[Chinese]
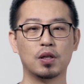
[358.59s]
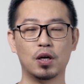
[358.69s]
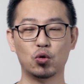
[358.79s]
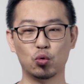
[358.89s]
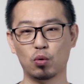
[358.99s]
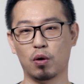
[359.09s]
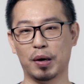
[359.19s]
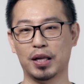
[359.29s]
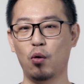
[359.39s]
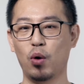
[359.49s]
但是如果
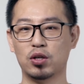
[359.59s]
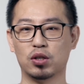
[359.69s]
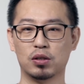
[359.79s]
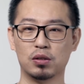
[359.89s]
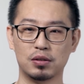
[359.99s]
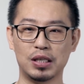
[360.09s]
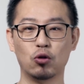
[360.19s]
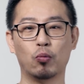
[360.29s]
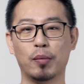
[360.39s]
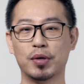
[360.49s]
把它换成大
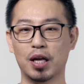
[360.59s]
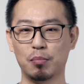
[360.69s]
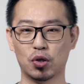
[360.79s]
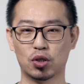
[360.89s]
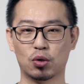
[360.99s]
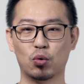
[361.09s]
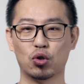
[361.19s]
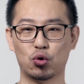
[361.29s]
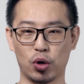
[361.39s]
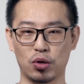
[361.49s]
陆白名单模式或
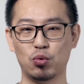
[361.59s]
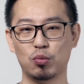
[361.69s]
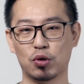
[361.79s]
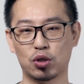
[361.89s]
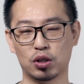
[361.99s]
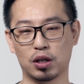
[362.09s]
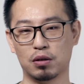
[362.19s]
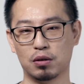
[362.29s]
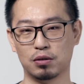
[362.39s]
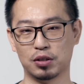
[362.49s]
者全局模式呢，
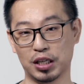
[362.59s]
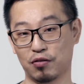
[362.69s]
那这